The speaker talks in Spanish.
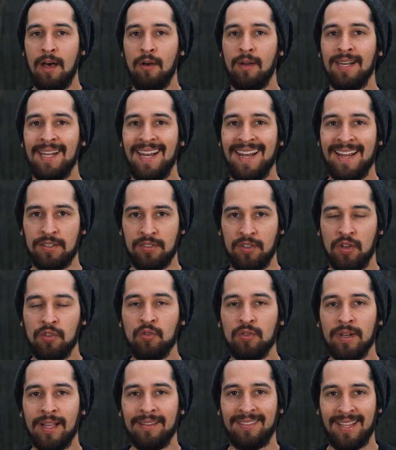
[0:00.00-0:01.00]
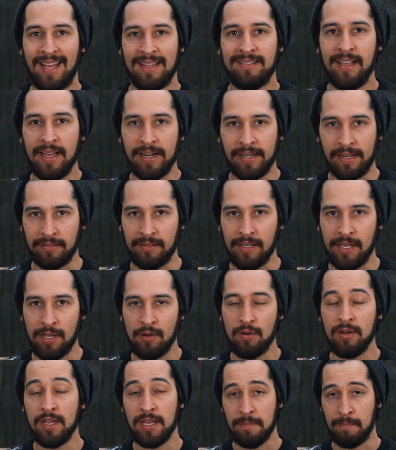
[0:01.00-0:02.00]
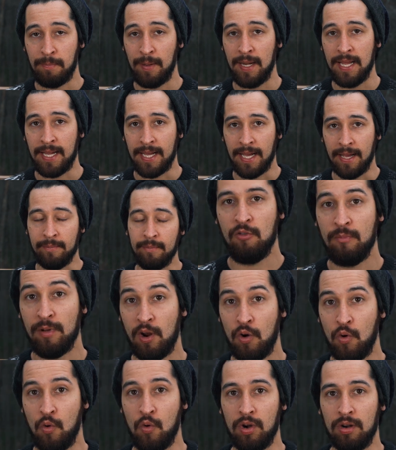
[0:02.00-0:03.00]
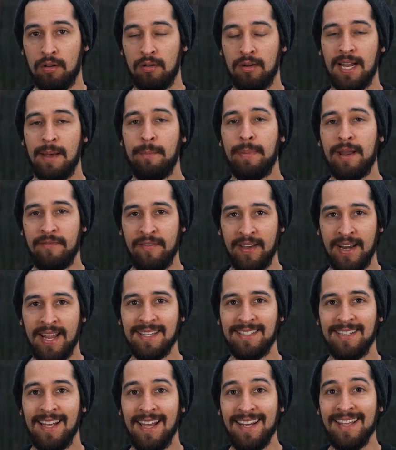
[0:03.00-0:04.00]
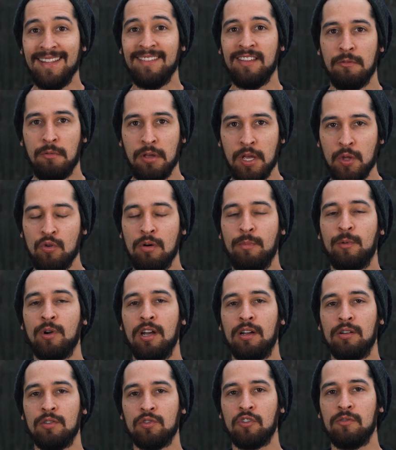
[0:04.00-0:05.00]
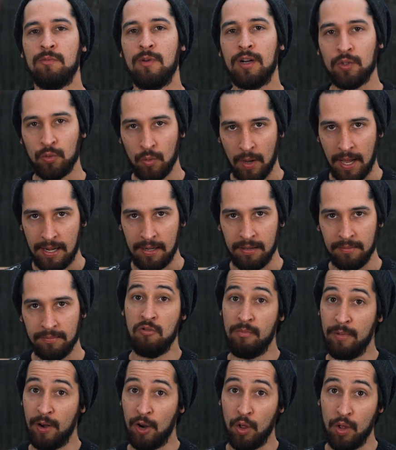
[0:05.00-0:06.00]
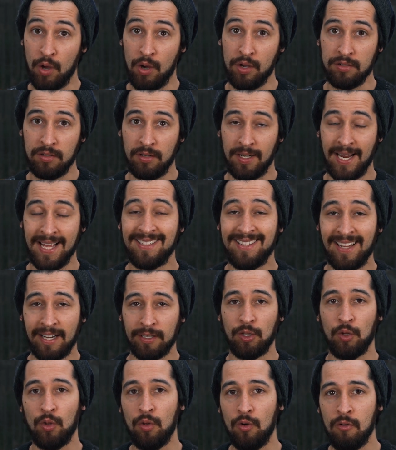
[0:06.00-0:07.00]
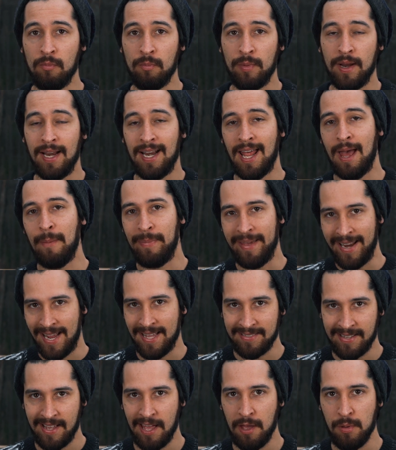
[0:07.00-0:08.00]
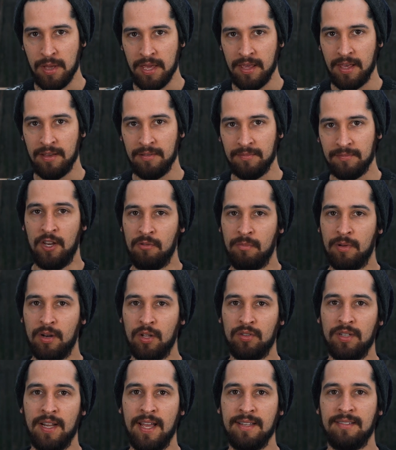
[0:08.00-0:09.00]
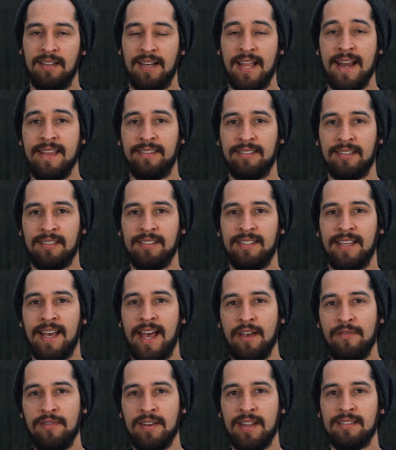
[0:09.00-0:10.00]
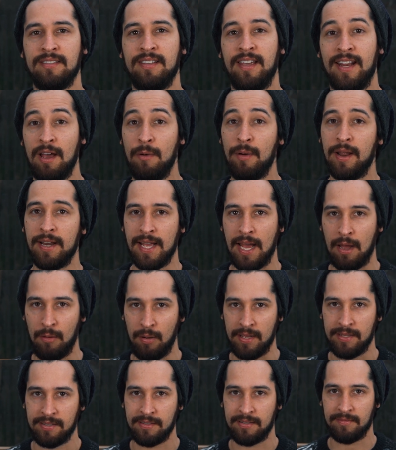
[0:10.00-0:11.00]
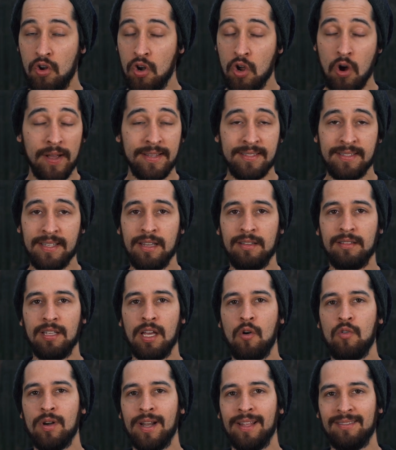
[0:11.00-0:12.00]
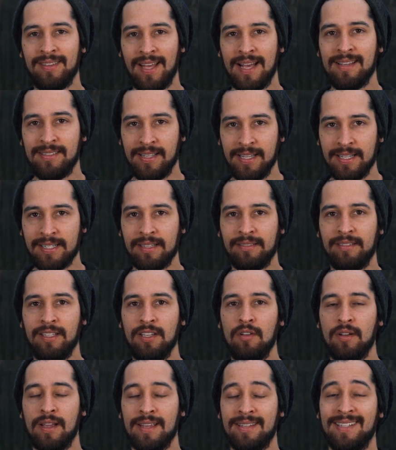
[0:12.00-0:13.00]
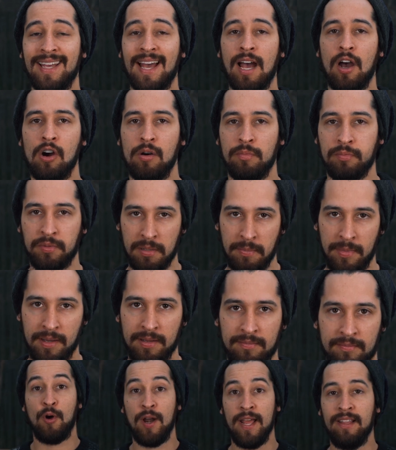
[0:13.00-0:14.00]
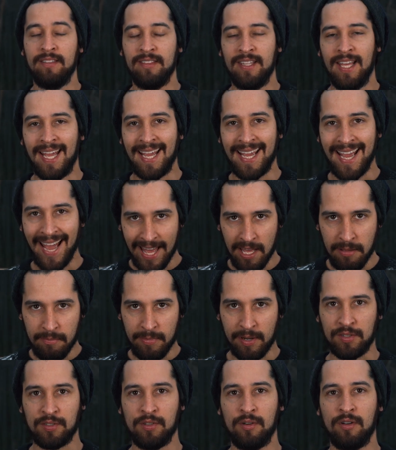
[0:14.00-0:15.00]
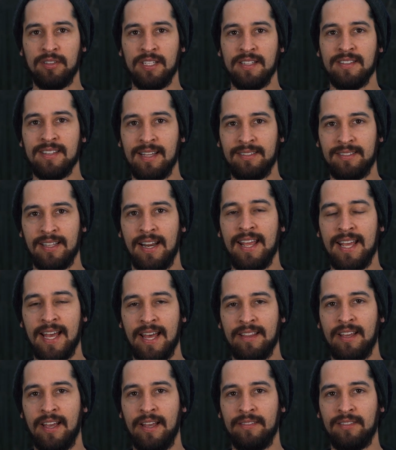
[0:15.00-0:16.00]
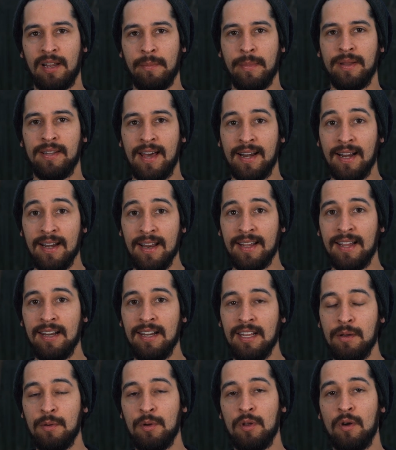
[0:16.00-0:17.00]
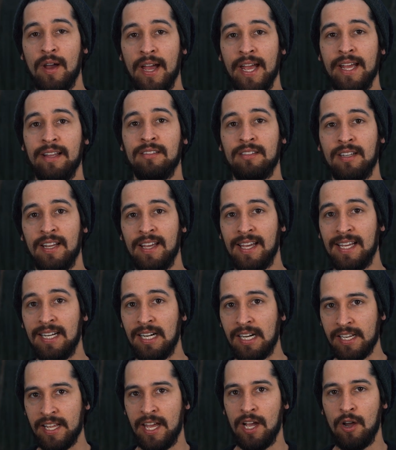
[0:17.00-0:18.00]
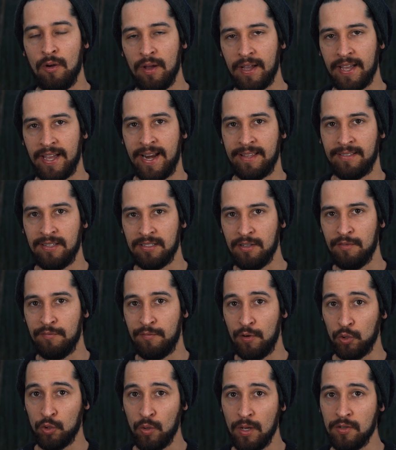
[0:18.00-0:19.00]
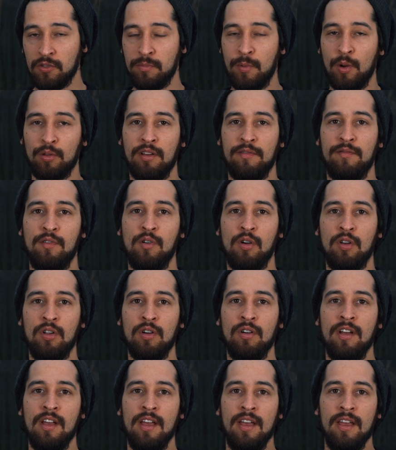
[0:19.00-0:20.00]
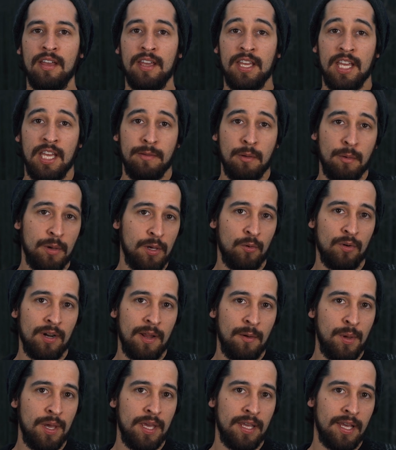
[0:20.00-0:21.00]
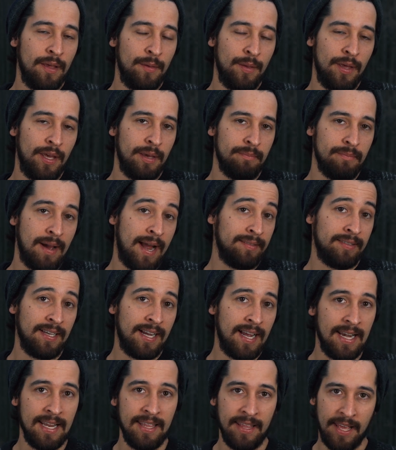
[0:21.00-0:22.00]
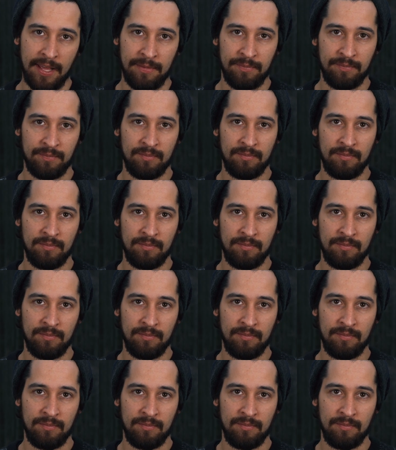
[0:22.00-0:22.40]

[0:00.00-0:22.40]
dado que la elección de una tasa de retiro implica, número uno, la preferencia del individuo por el consumo actual, número dos, la incertidumbre de la esperanza de vida y número tres, las necesidades financieras variables. No existe una tasa de retiro que sea óptima. Por ende, cada inversor tiene la tarea de determinar el equilibrio entre el riesgo de quedarse sin fondos en su portafolio y vivir una vida de alta calidad.